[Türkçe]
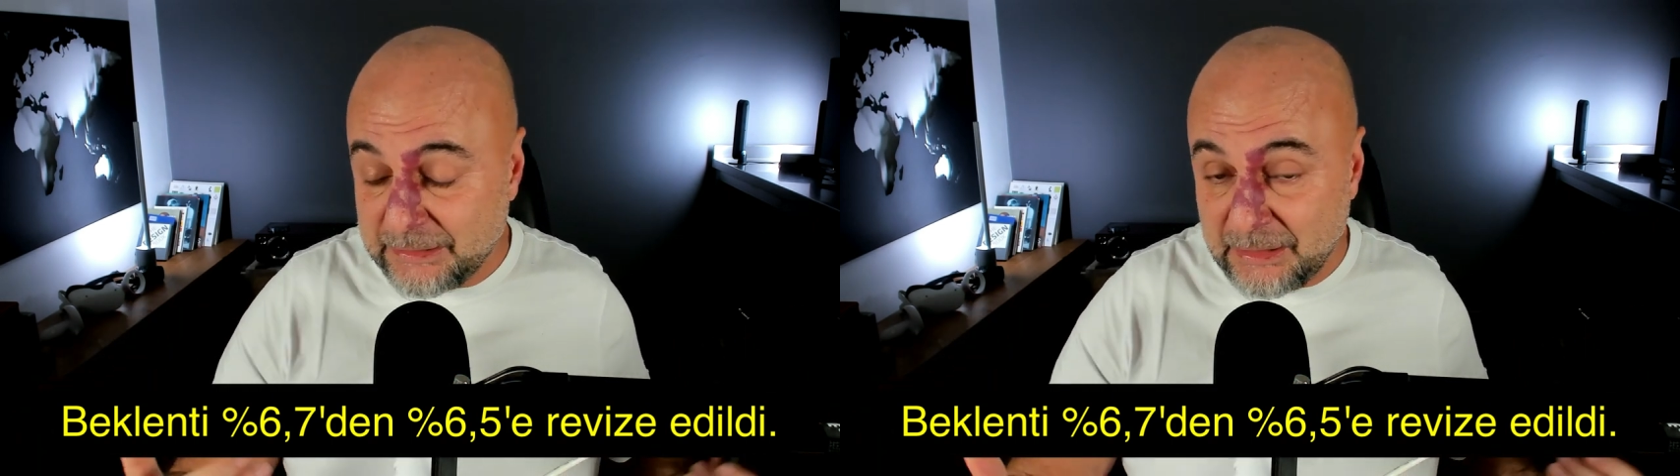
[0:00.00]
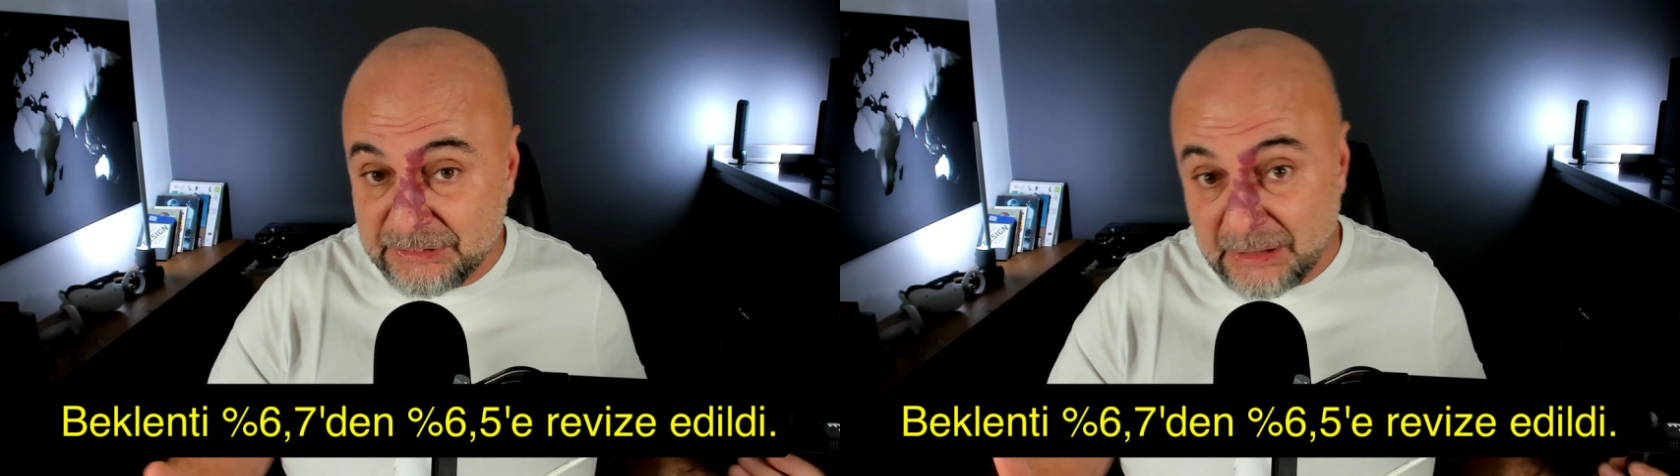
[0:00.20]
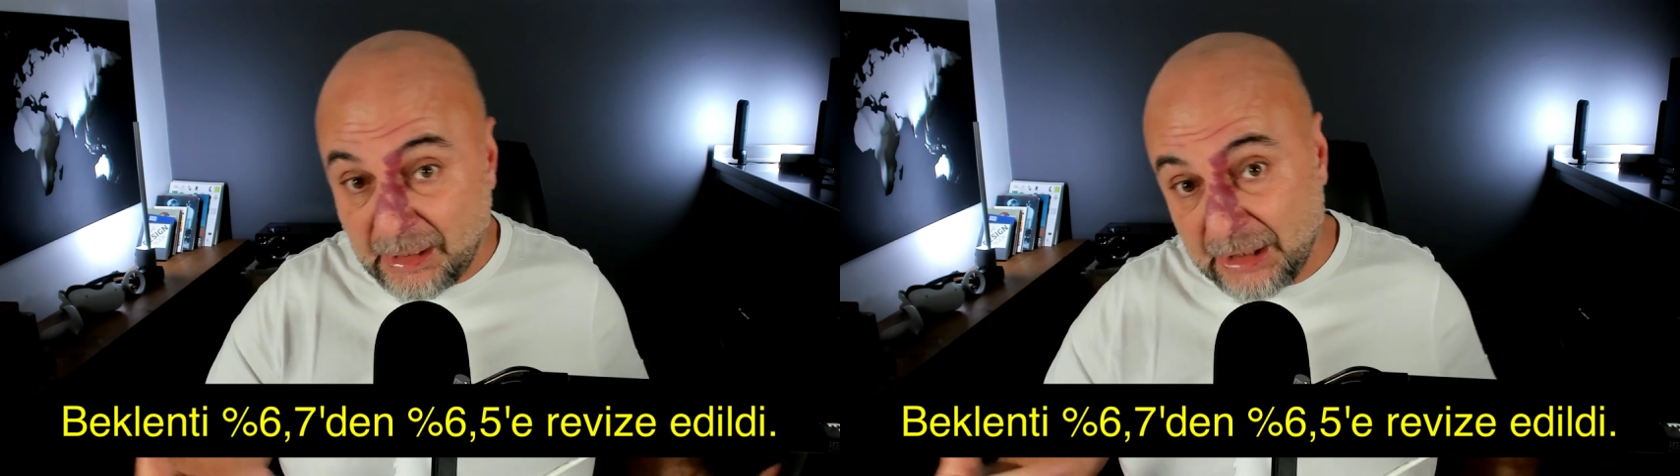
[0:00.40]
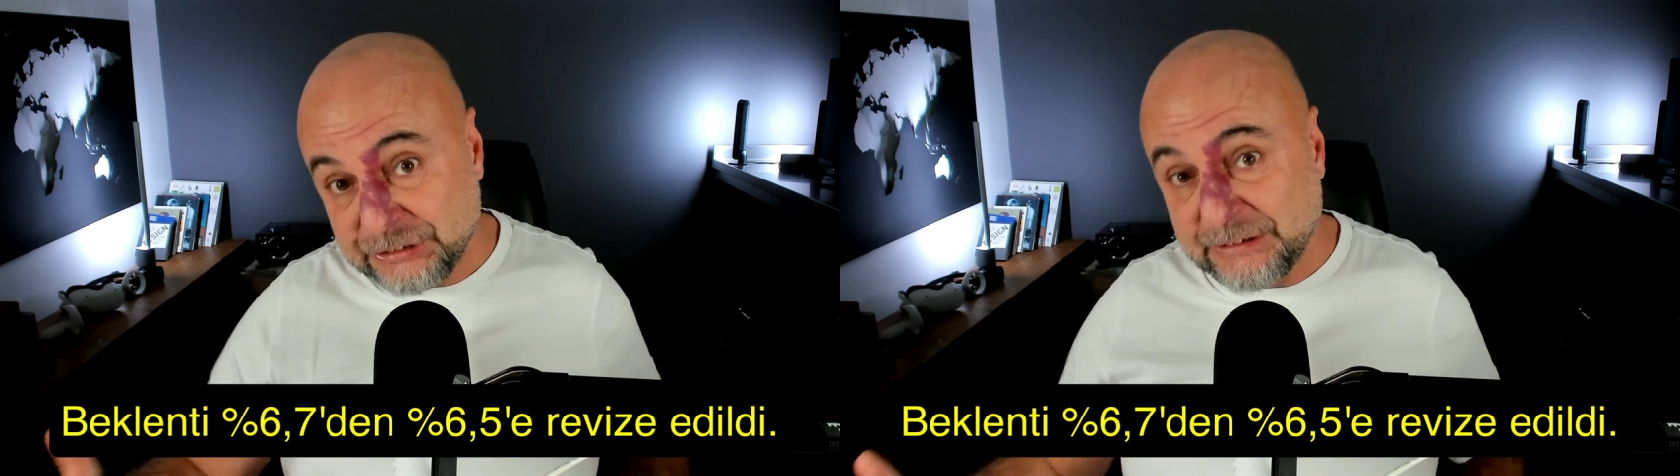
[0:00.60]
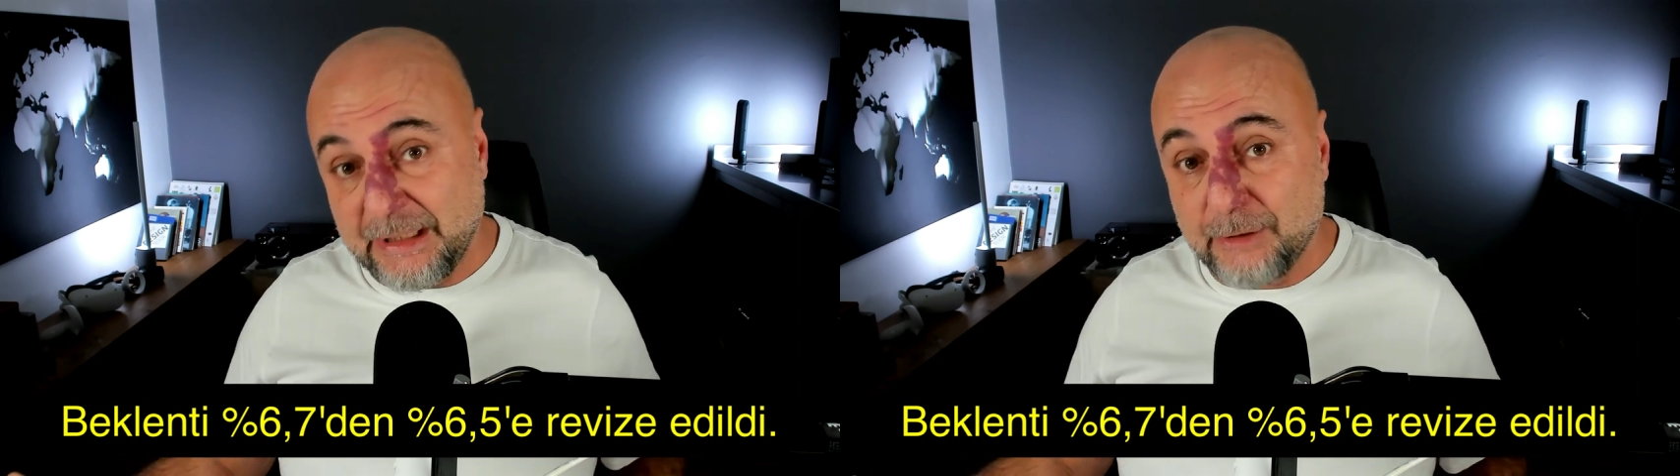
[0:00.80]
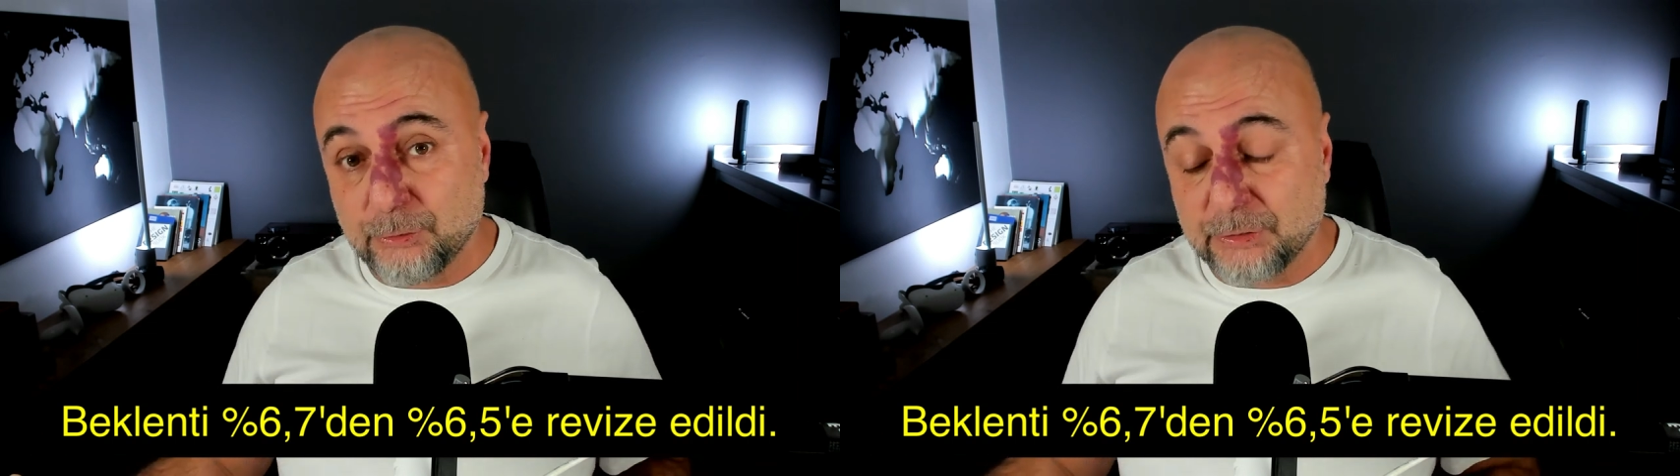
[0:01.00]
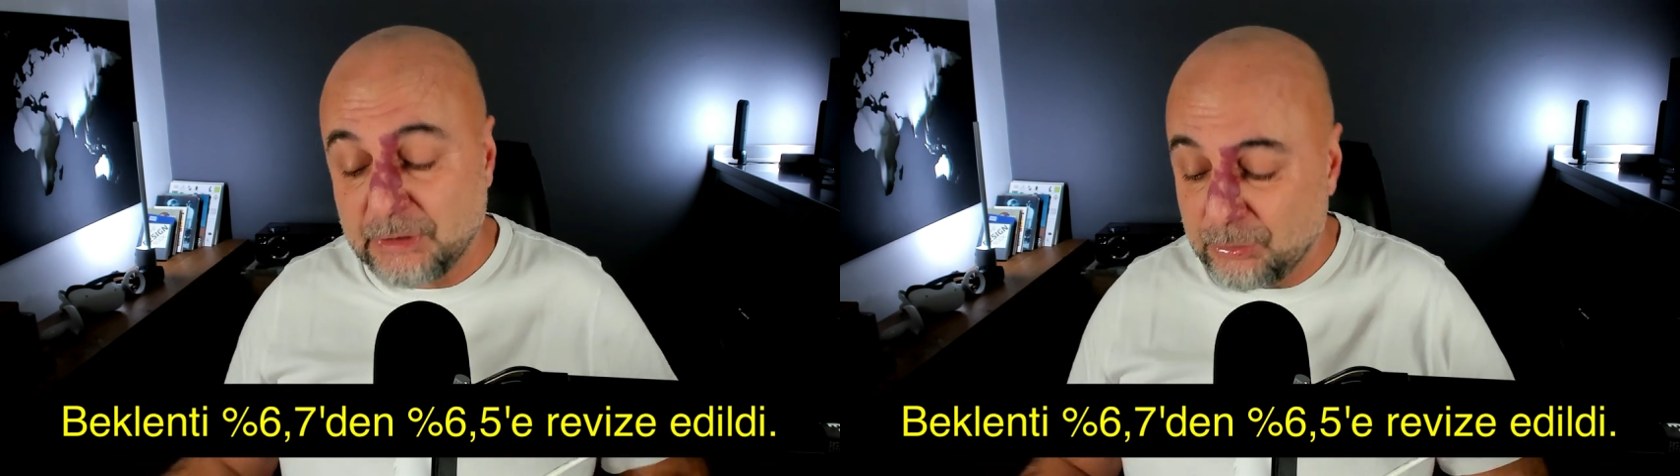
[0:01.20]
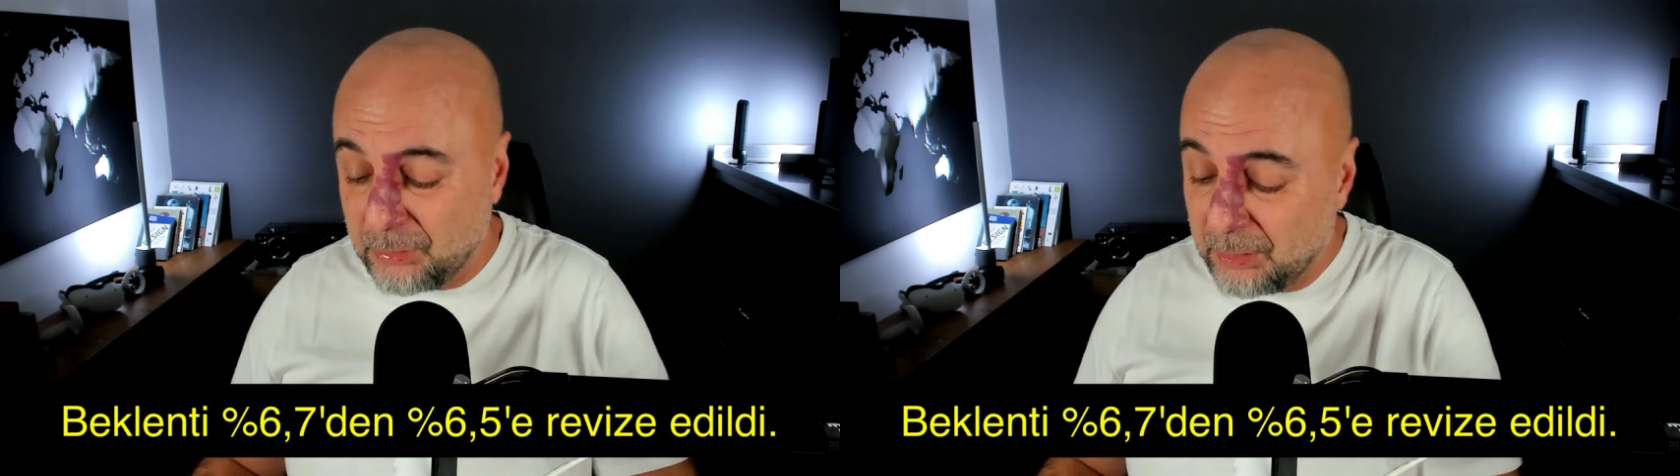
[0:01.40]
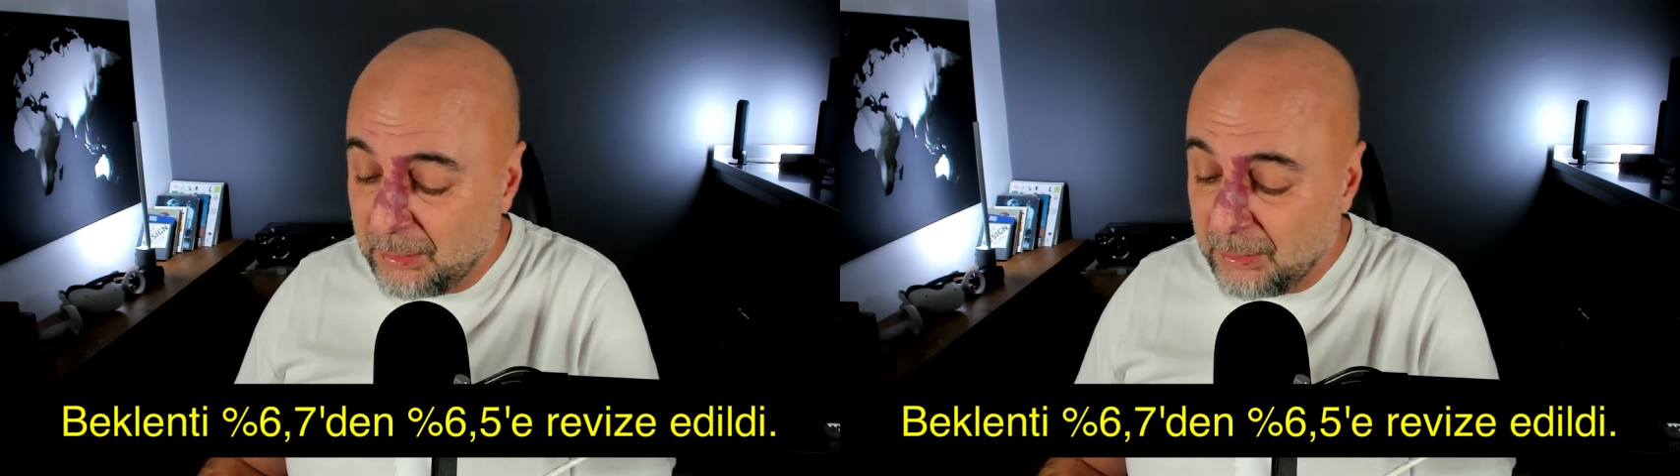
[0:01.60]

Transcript: gelince aşağıya doğru gidiyor.